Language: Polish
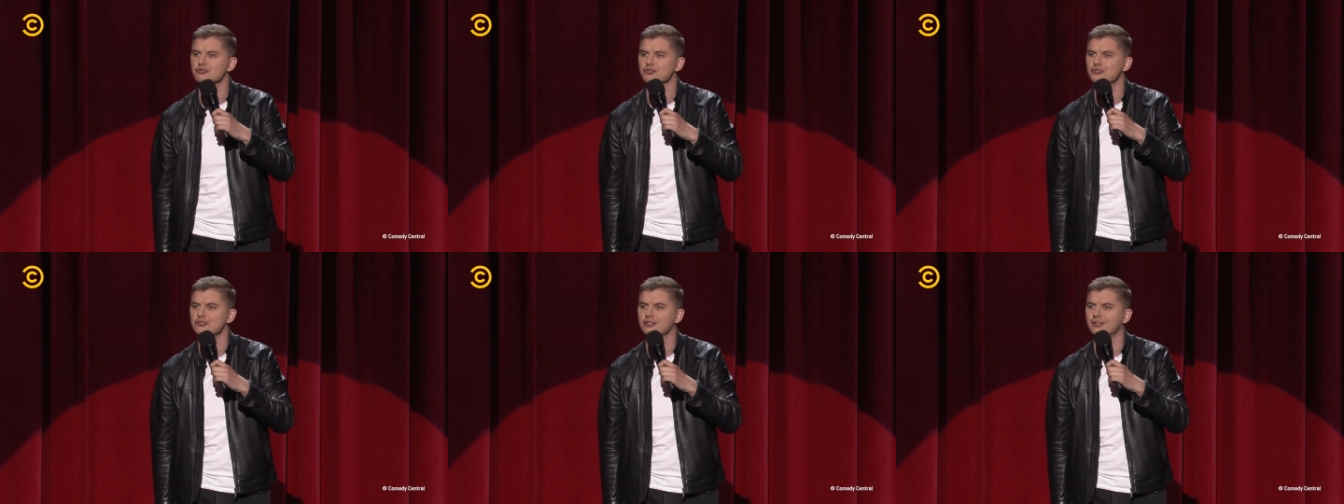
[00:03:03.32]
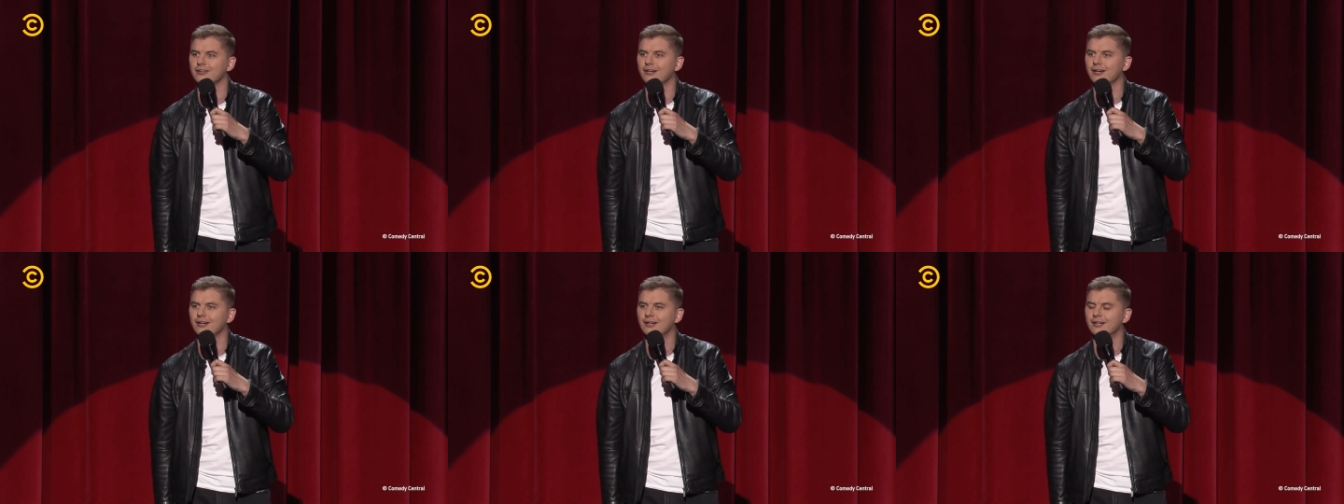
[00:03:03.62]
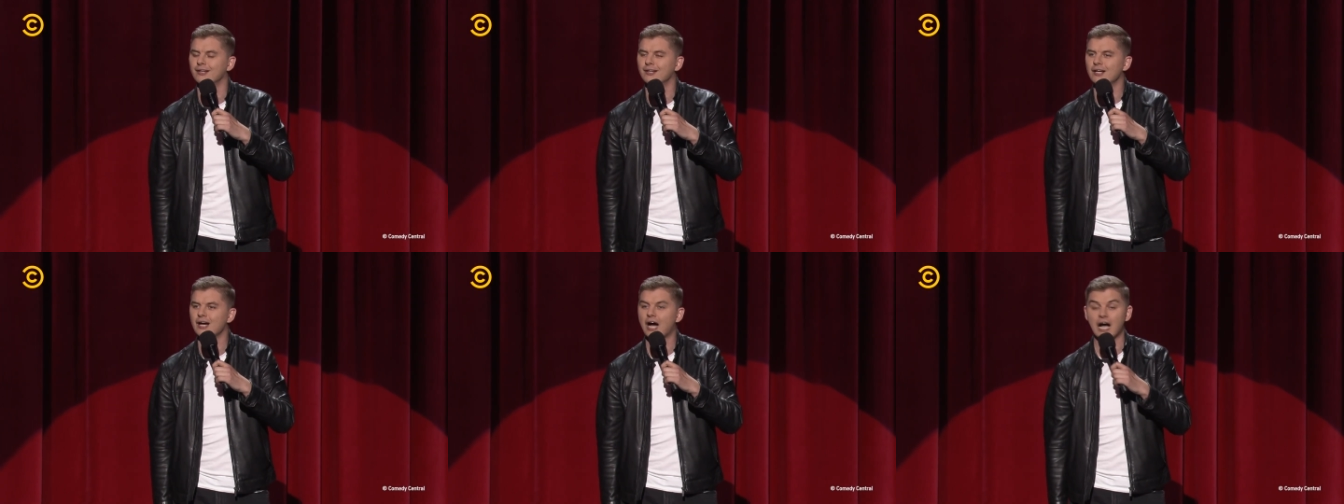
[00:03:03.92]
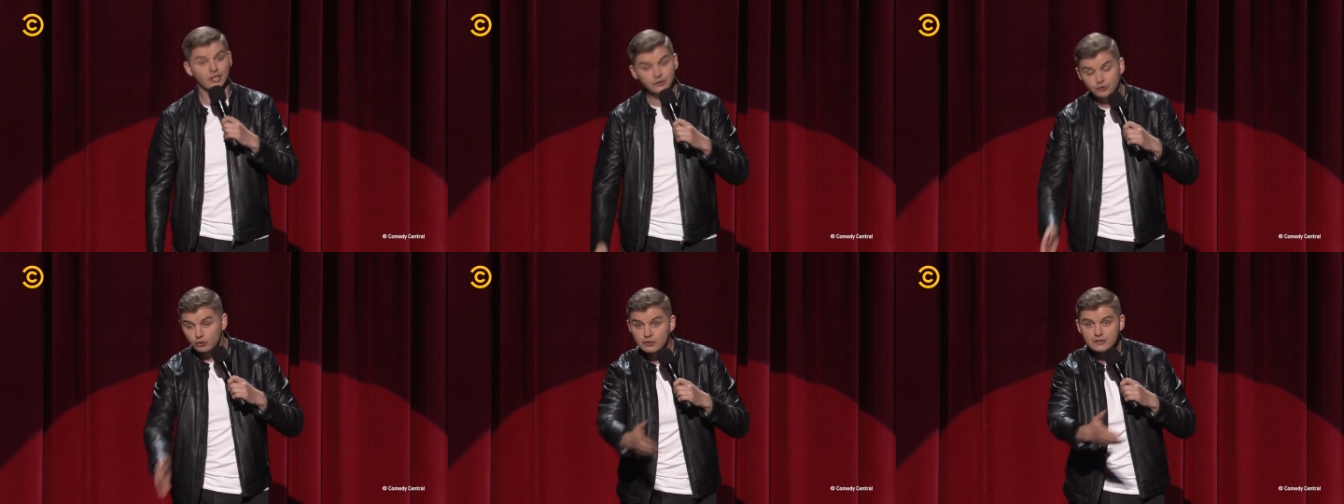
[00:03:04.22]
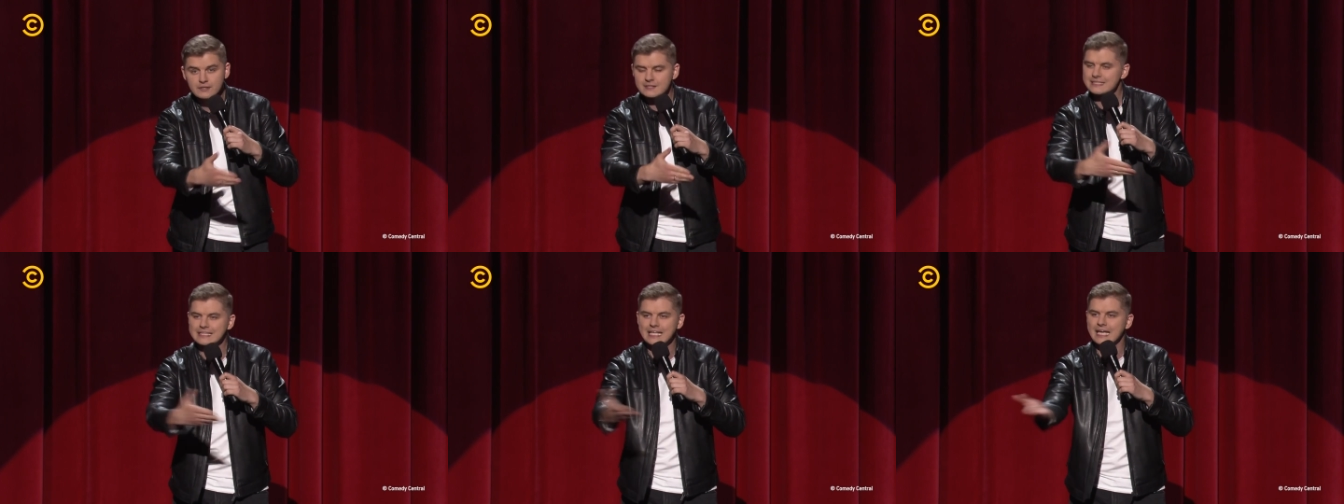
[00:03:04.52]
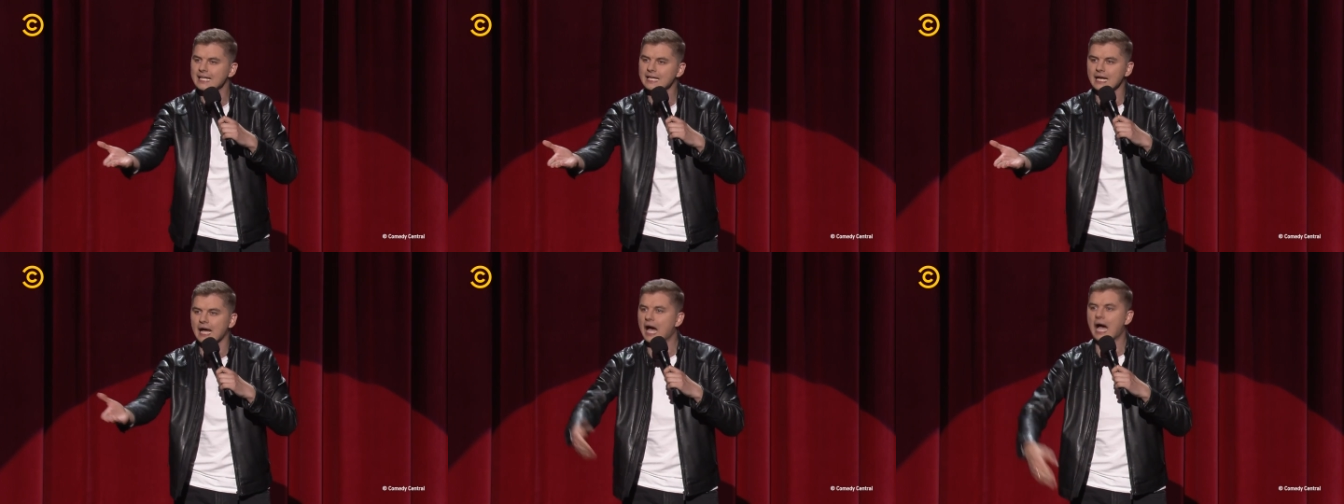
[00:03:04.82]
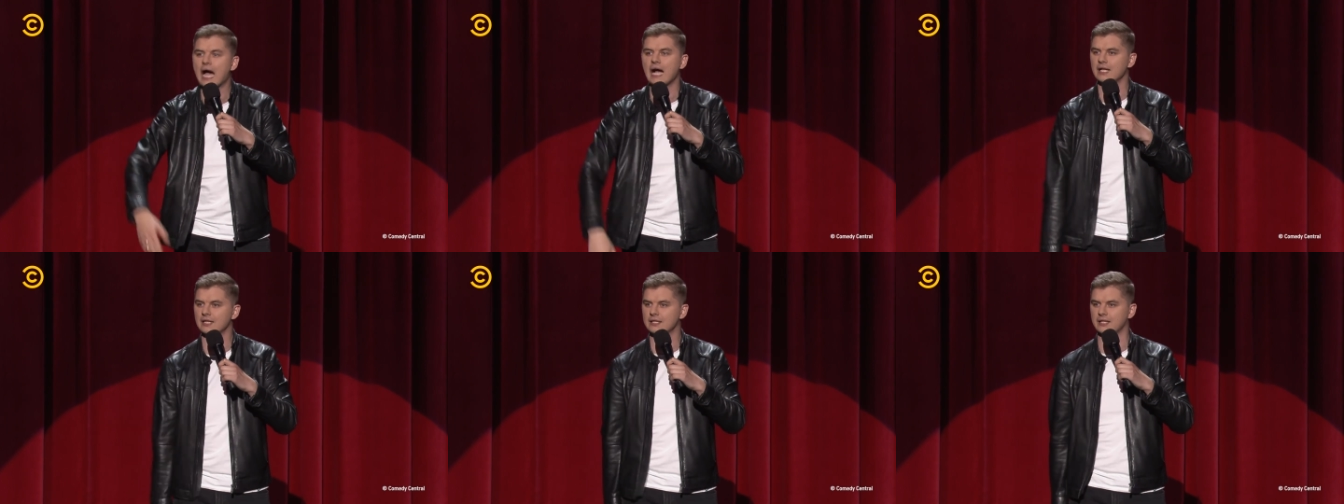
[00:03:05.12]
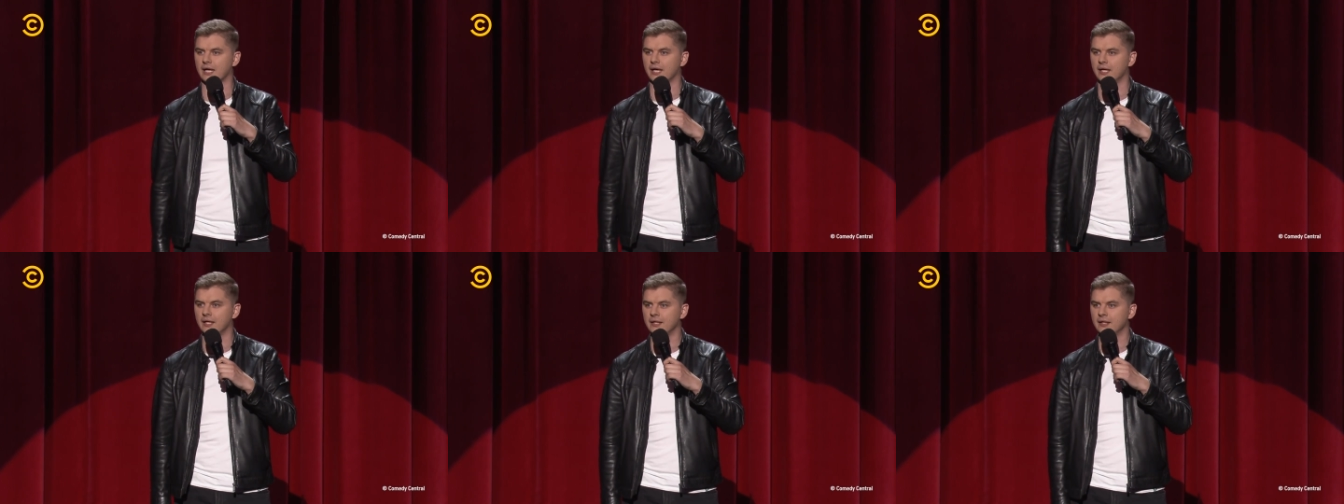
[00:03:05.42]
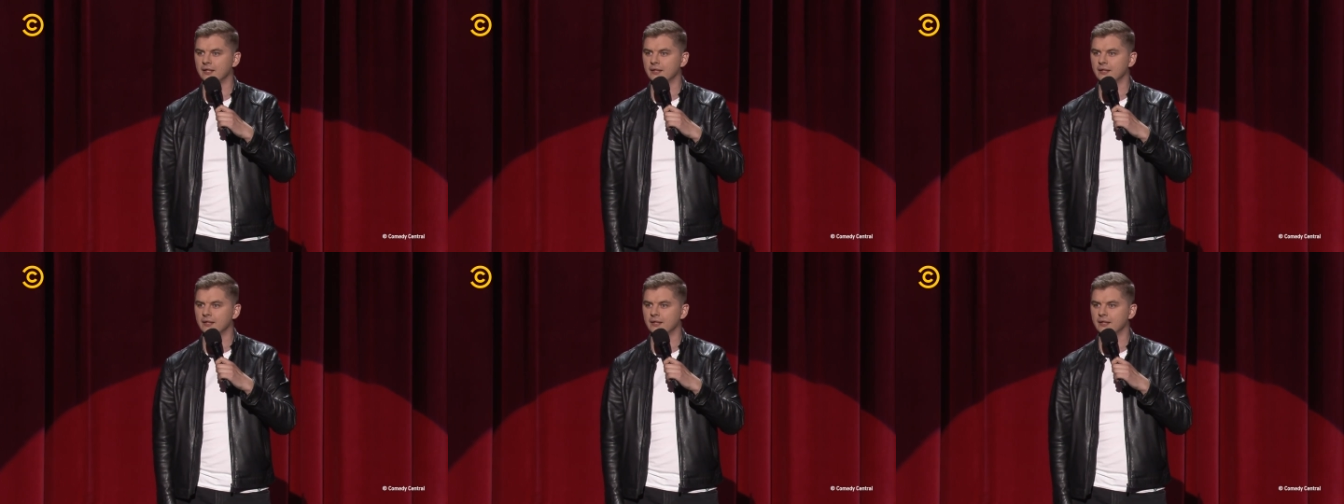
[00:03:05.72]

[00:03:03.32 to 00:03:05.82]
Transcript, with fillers: życie, nie? Ale to jest nierealne.